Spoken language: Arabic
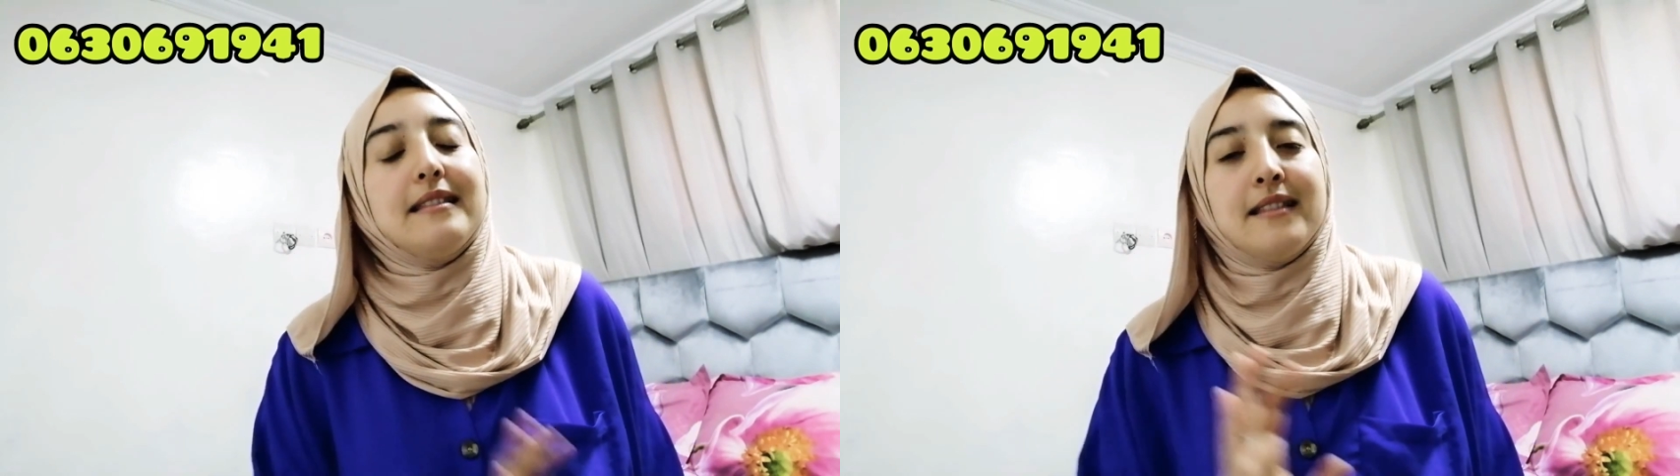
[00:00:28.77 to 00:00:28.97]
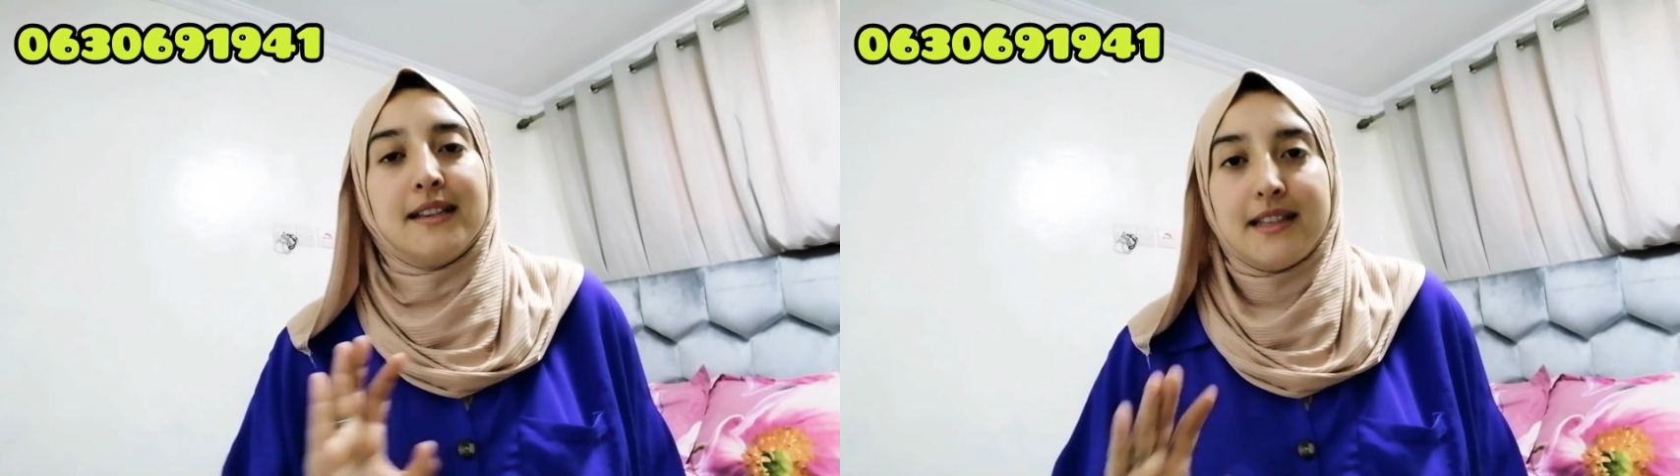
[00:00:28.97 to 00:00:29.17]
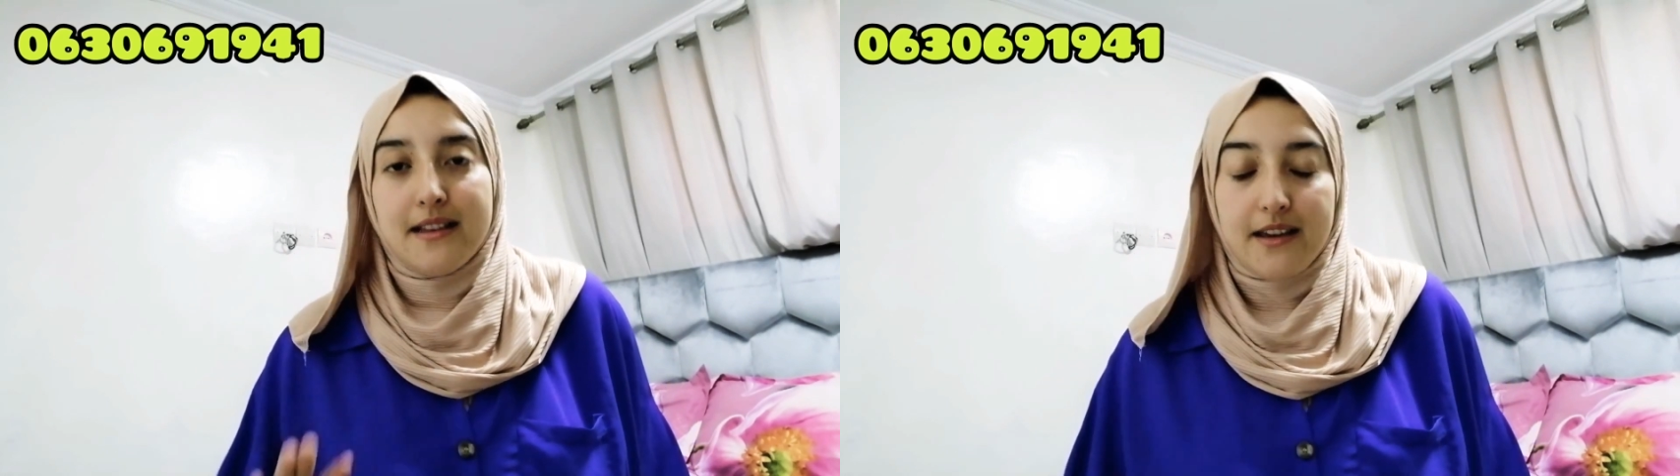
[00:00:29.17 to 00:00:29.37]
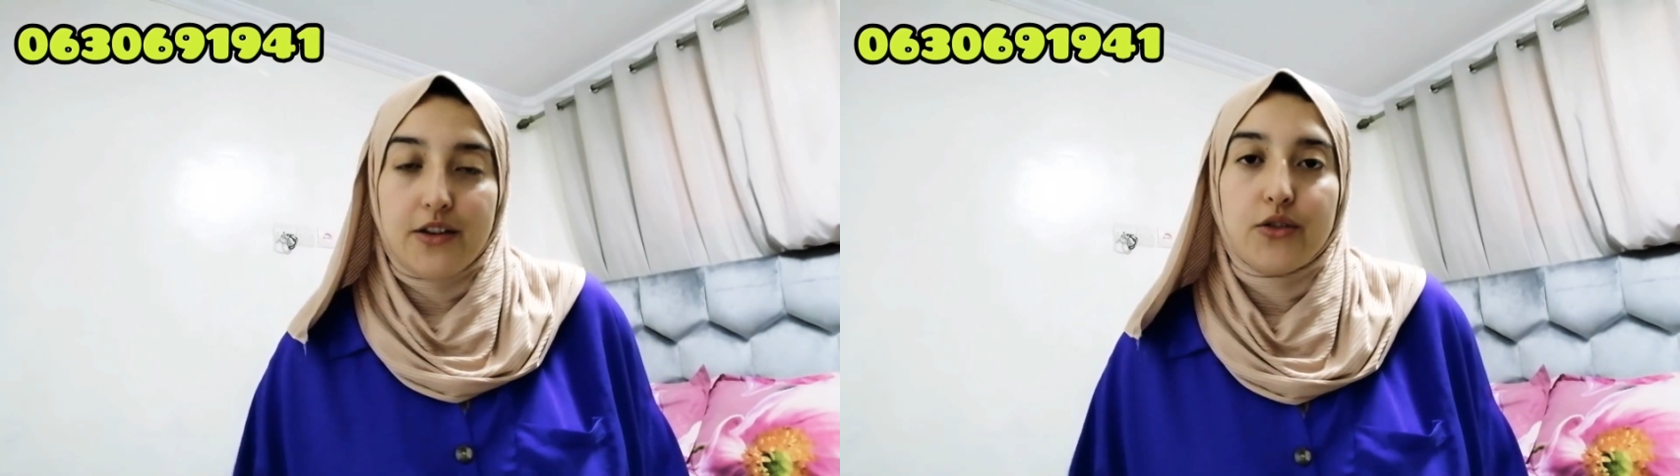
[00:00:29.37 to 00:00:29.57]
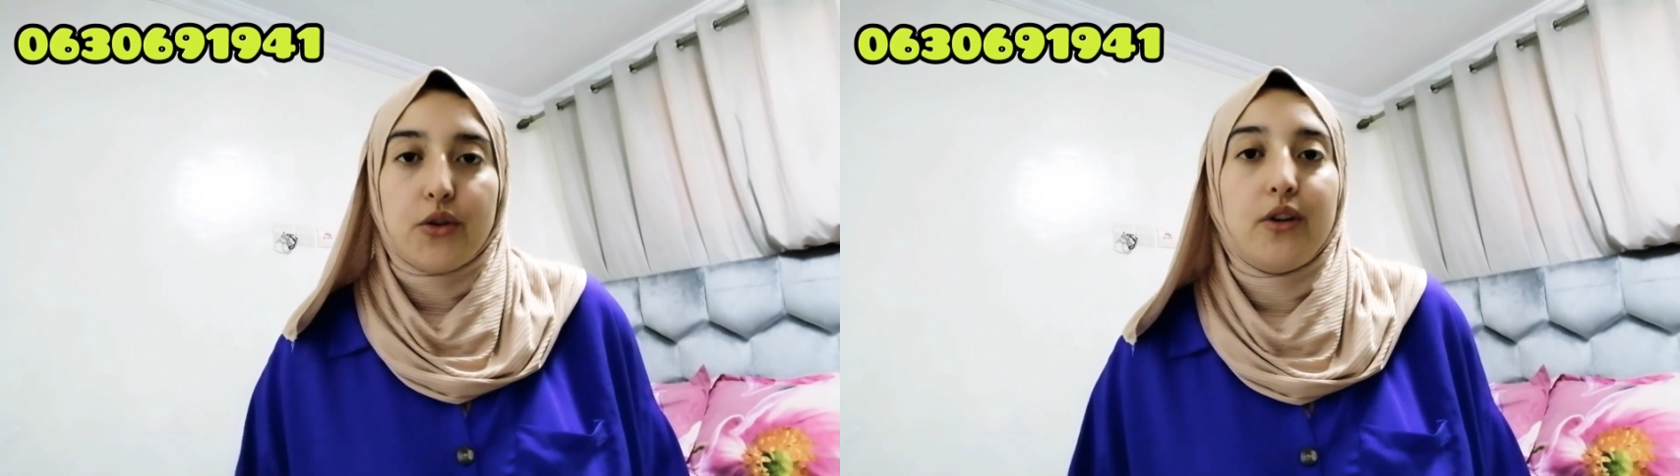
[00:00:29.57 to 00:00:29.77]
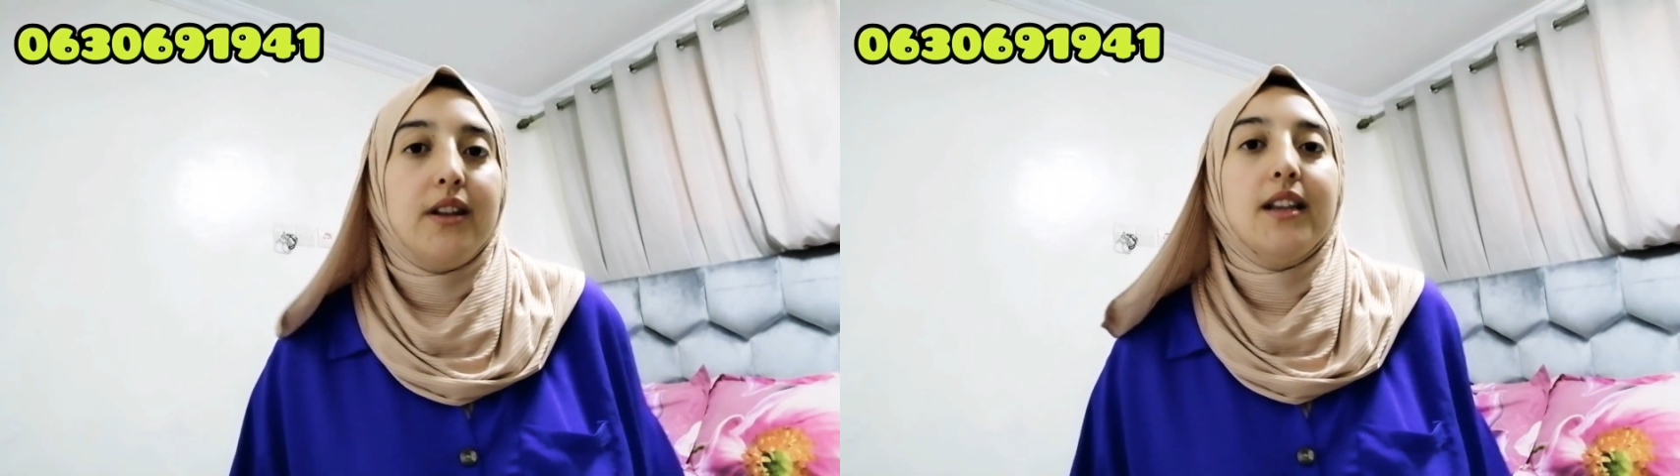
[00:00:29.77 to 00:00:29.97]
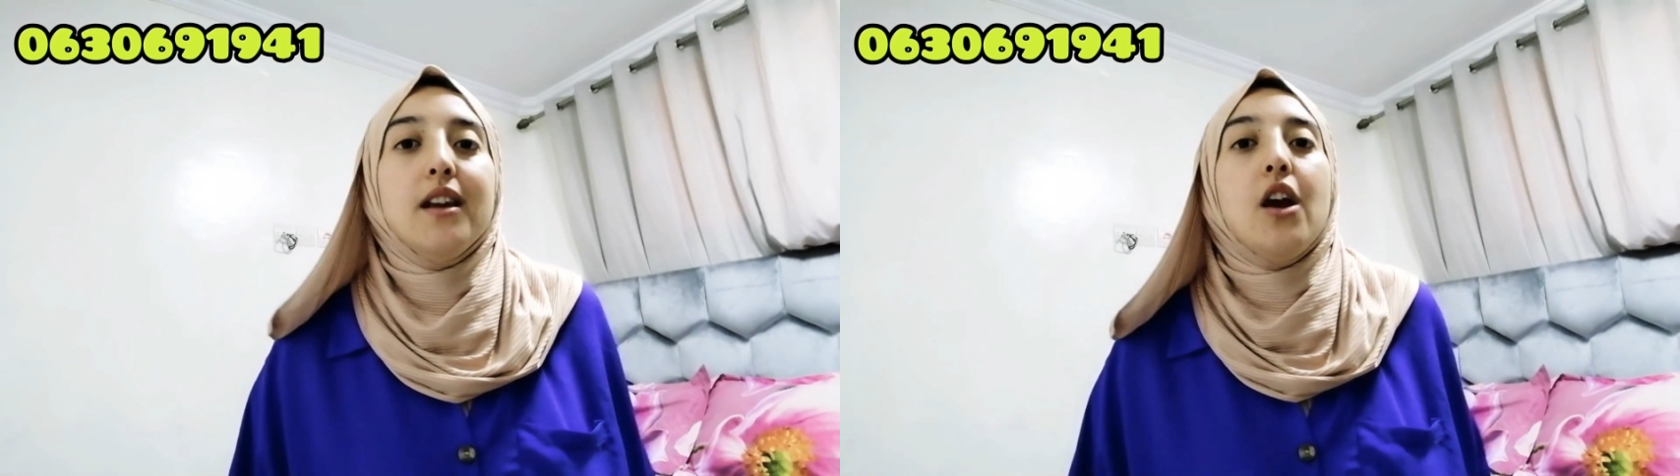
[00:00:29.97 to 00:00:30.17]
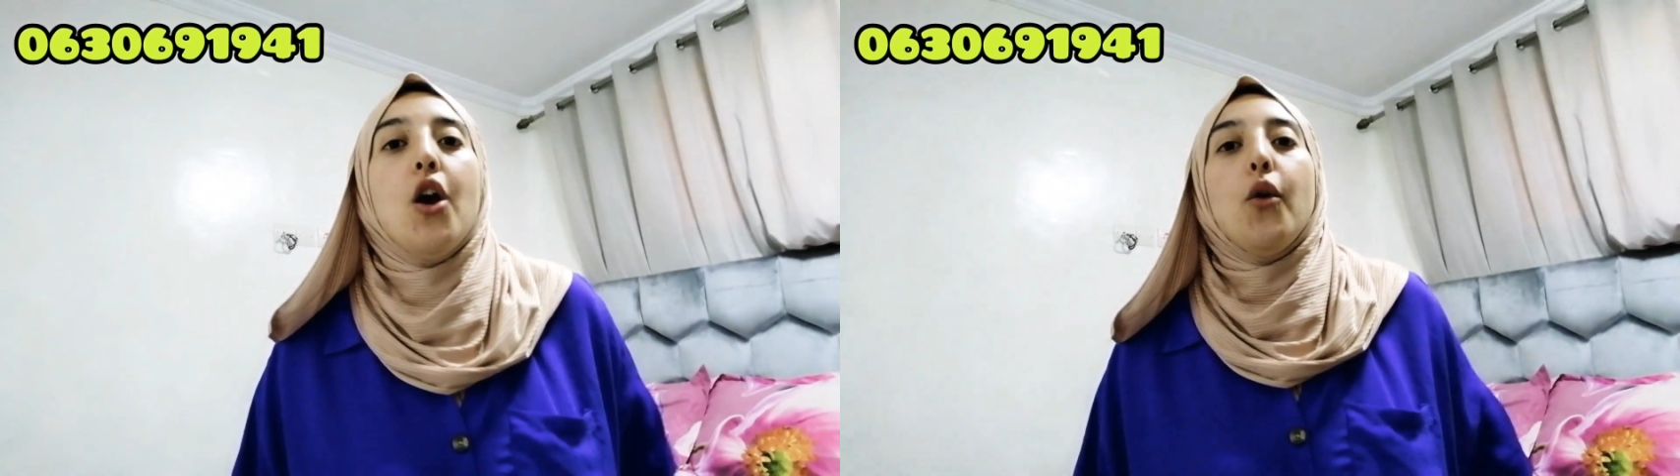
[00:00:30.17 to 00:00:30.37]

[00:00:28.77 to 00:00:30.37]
الناس اللي كيهضروا عليه